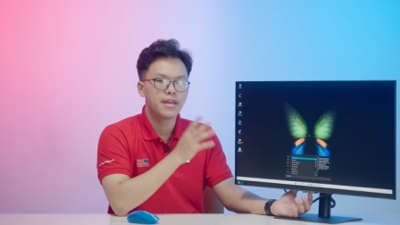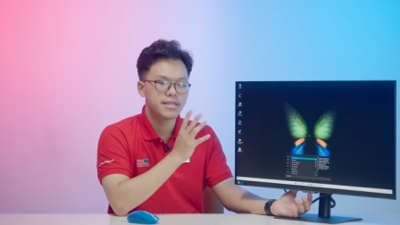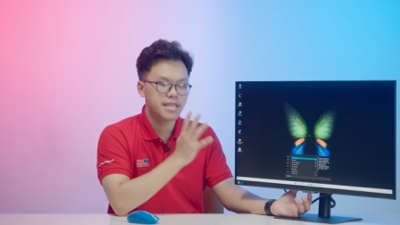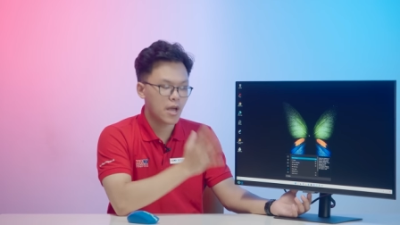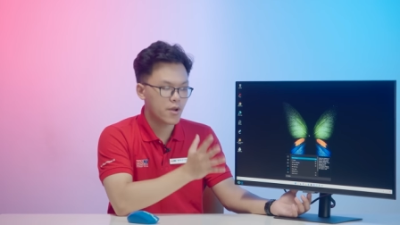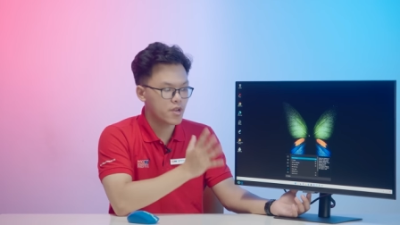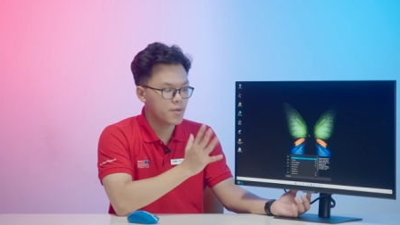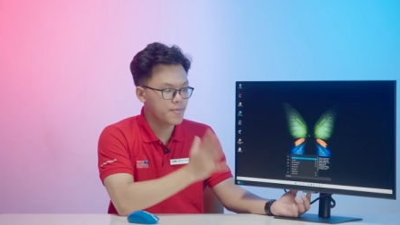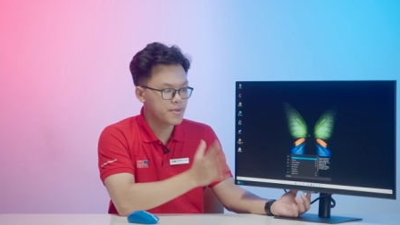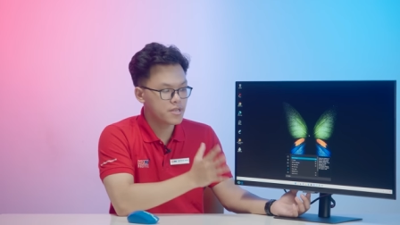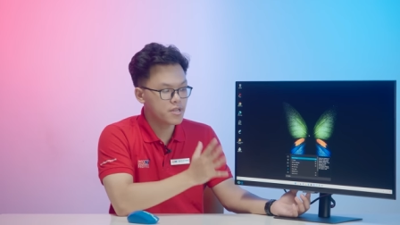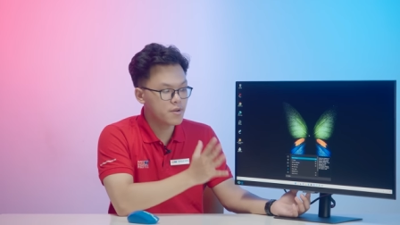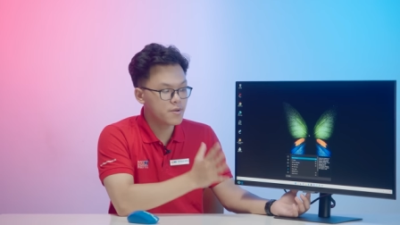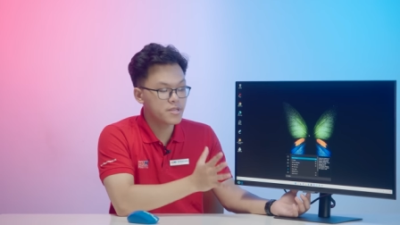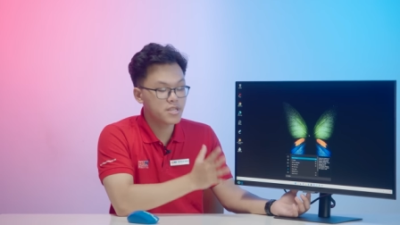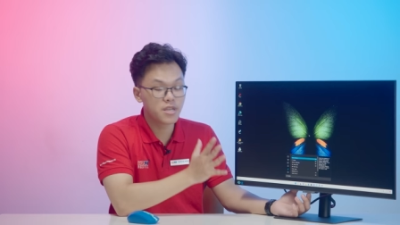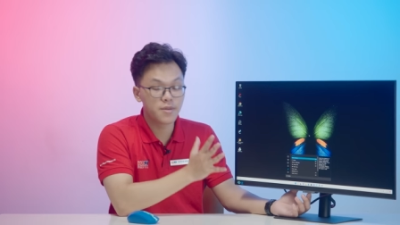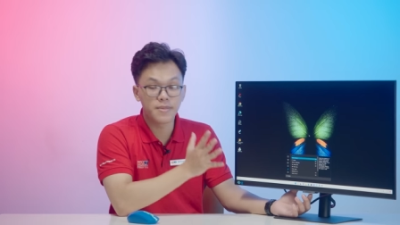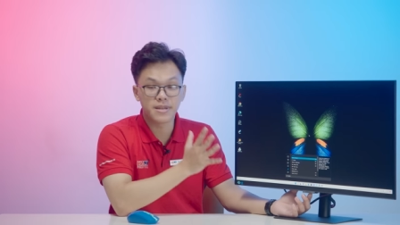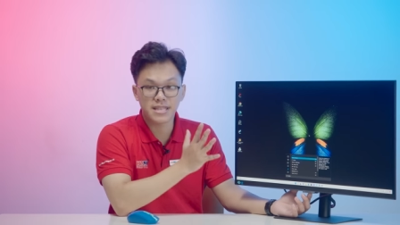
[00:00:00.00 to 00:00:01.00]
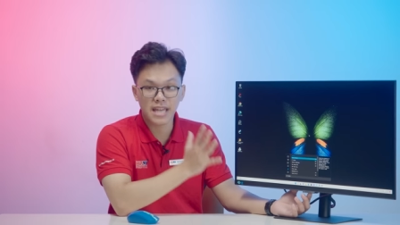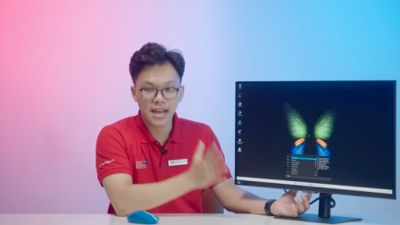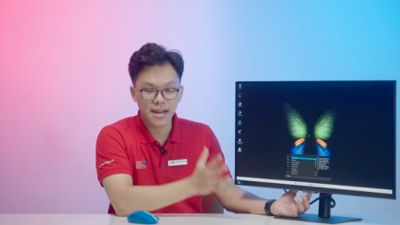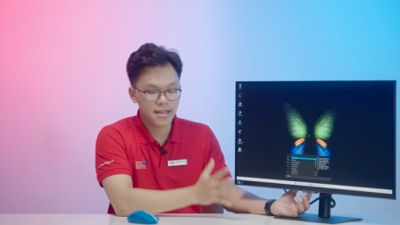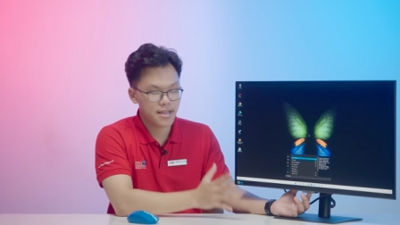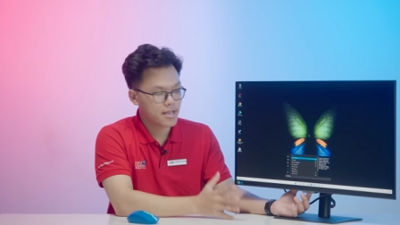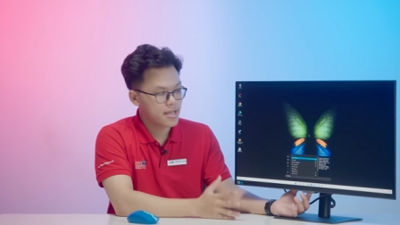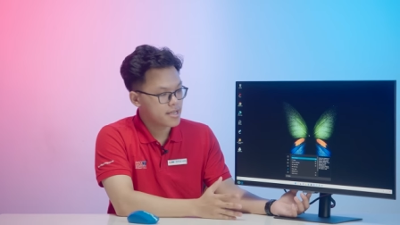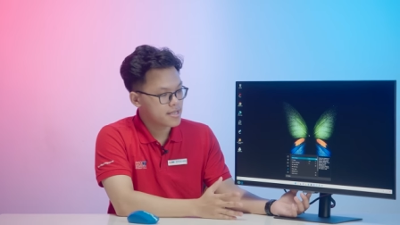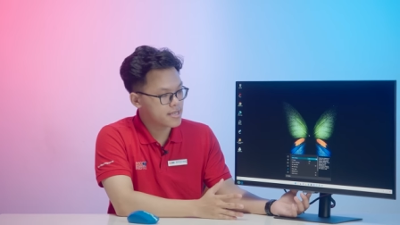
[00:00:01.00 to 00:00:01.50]
theo như mình, như gì mình test
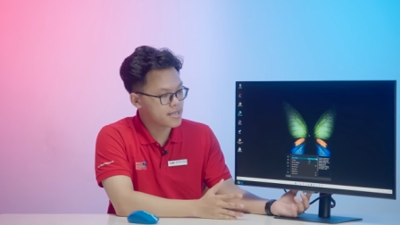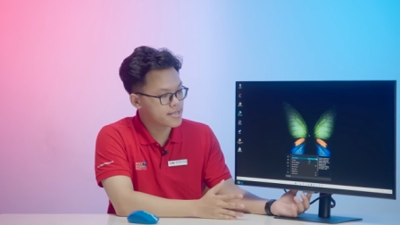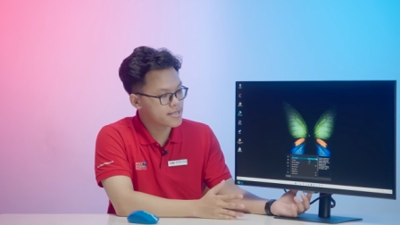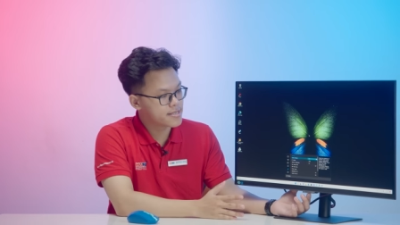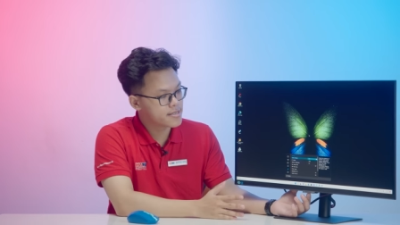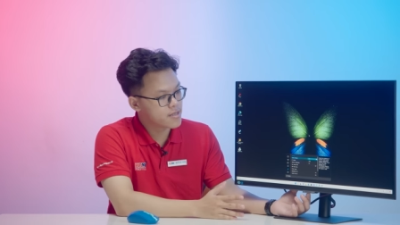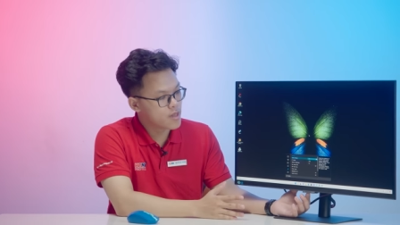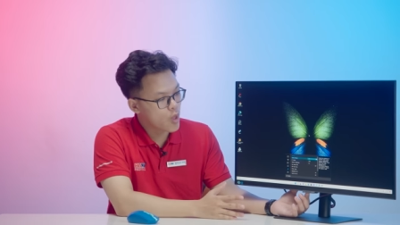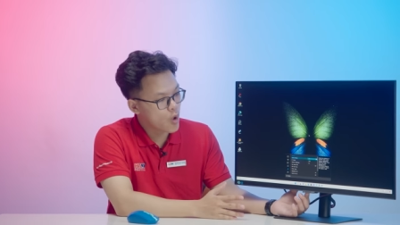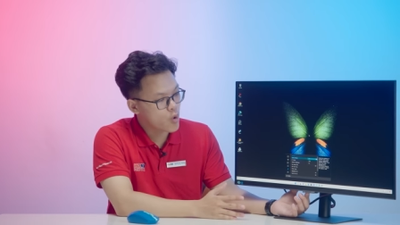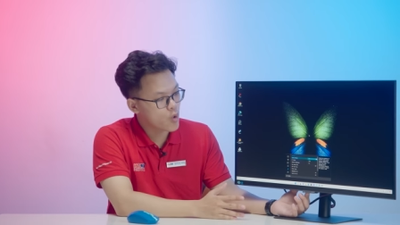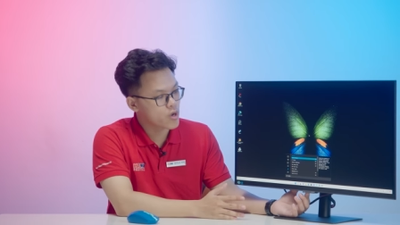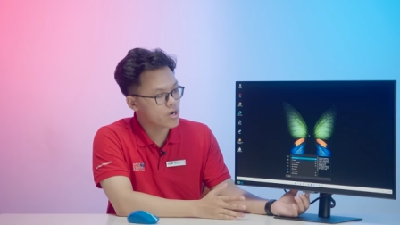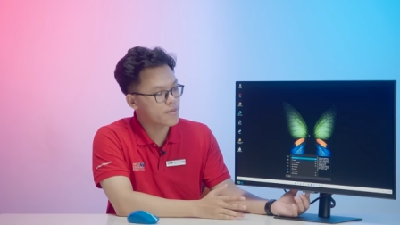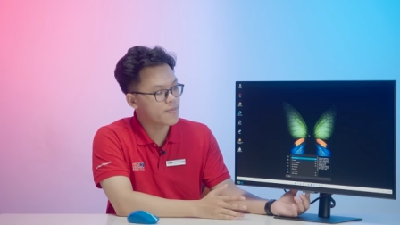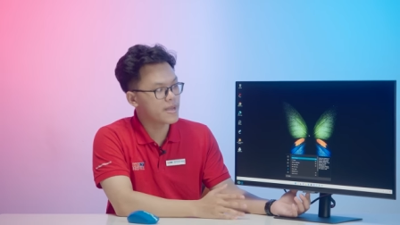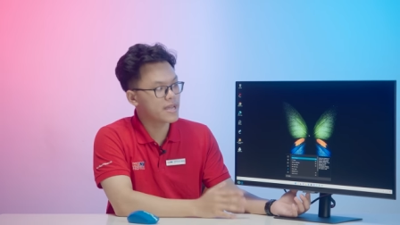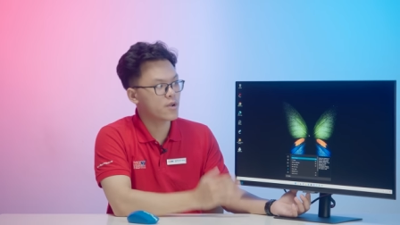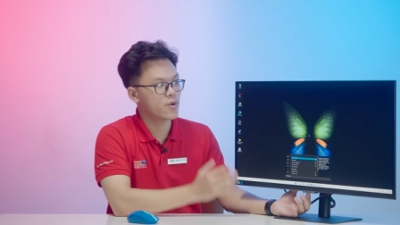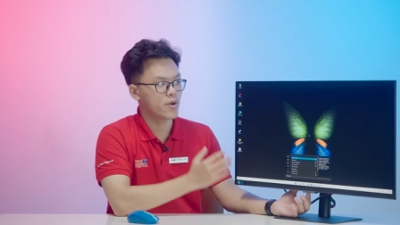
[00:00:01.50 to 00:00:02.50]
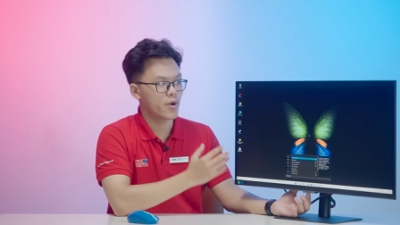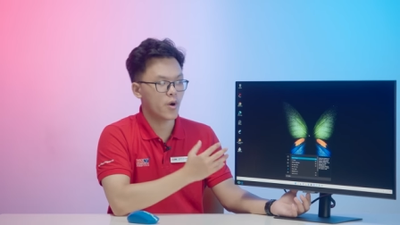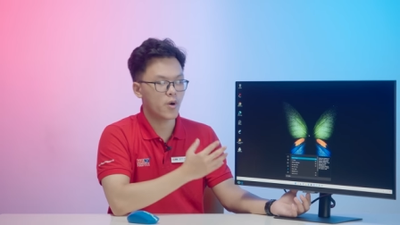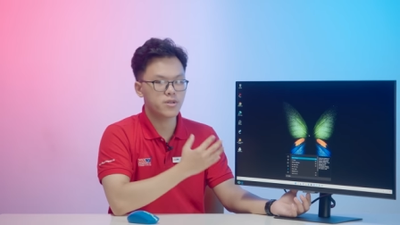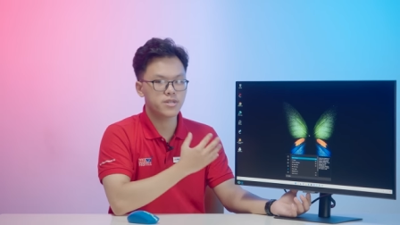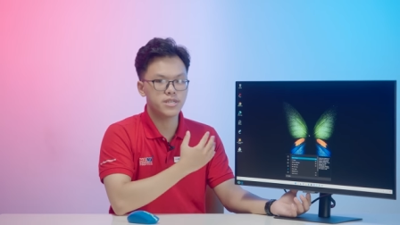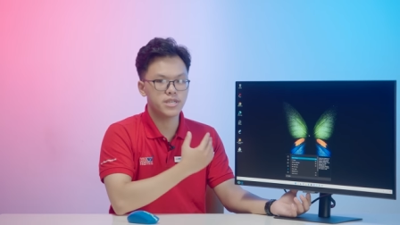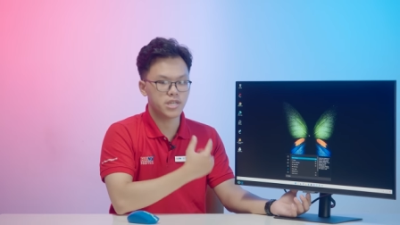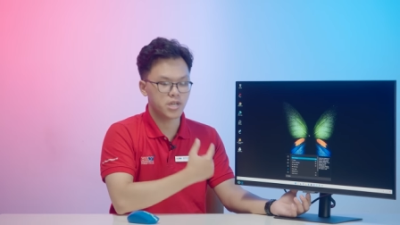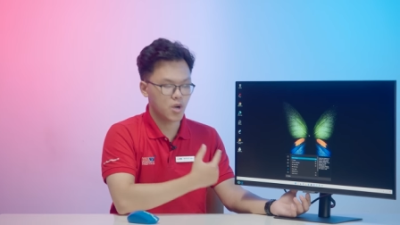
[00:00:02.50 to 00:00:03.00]
ấy thì local dimming của nó
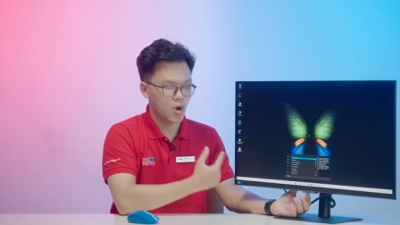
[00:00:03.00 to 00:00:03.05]
chỉ